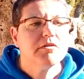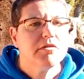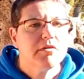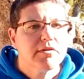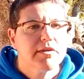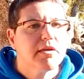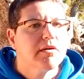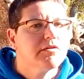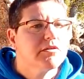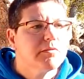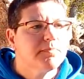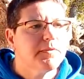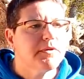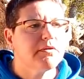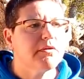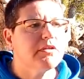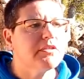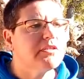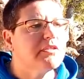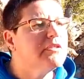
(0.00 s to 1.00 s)
conoce al otro
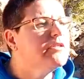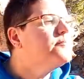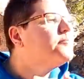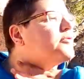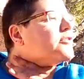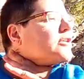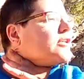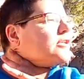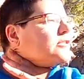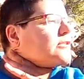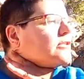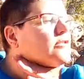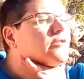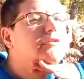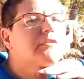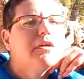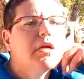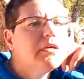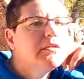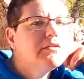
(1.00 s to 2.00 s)
perro así porque le estás
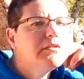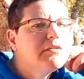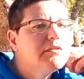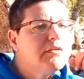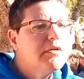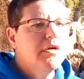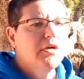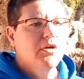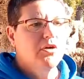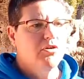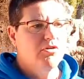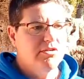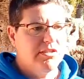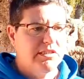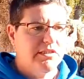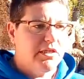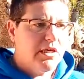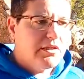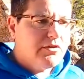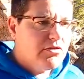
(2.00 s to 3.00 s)
tirando, o le
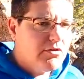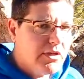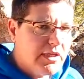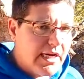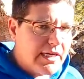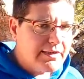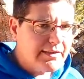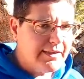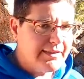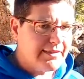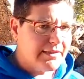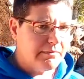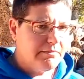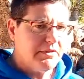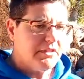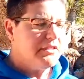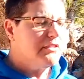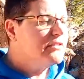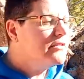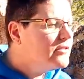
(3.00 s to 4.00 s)
estás tirando del arnés
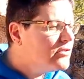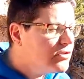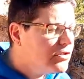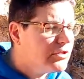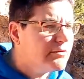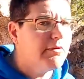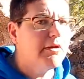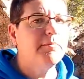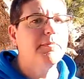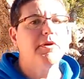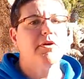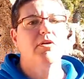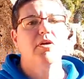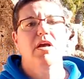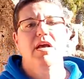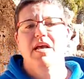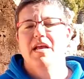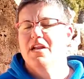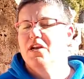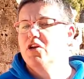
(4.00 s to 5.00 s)
también, y entonces va el perro.
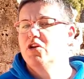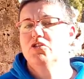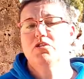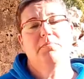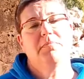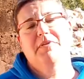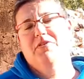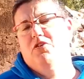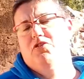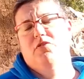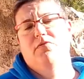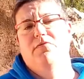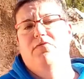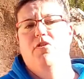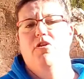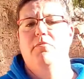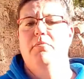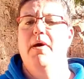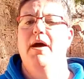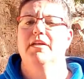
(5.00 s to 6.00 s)
No son, no son
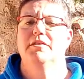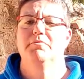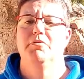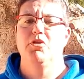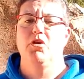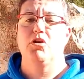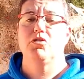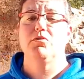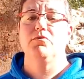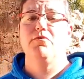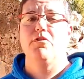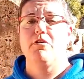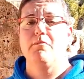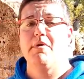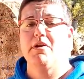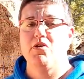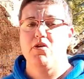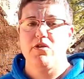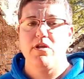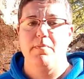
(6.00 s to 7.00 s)
formas, pero no son
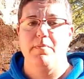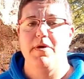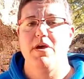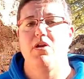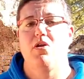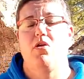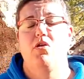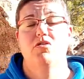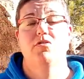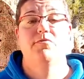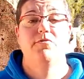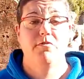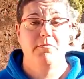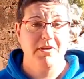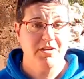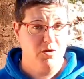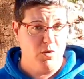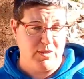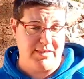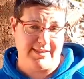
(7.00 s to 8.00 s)
formas no del perro, no son
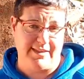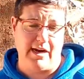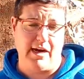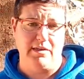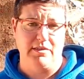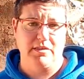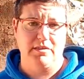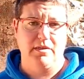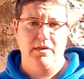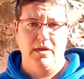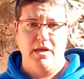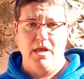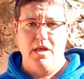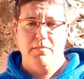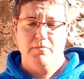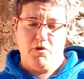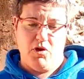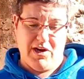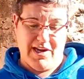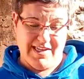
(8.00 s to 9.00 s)
formas nuestras.
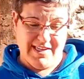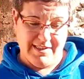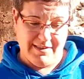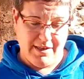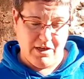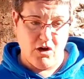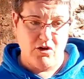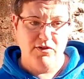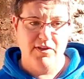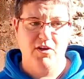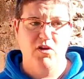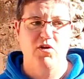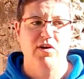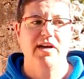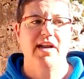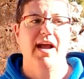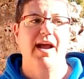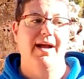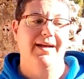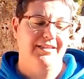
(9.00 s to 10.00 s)
Porque ese tirón de
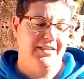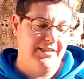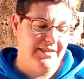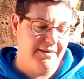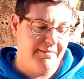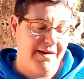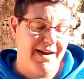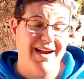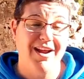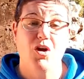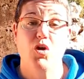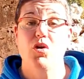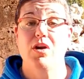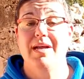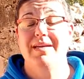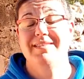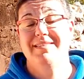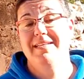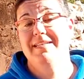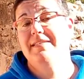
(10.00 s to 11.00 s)
correa, ese llevar la
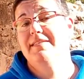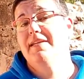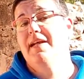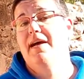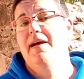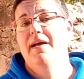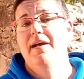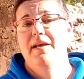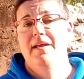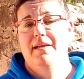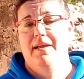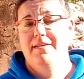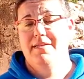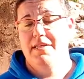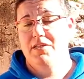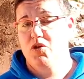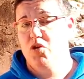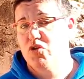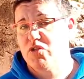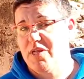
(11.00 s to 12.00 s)
correa tensa, es
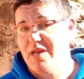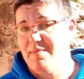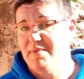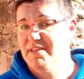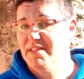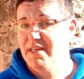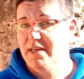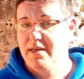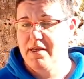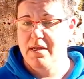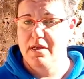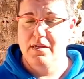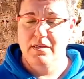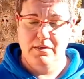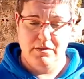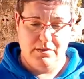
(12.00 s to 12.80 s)
exclusivamente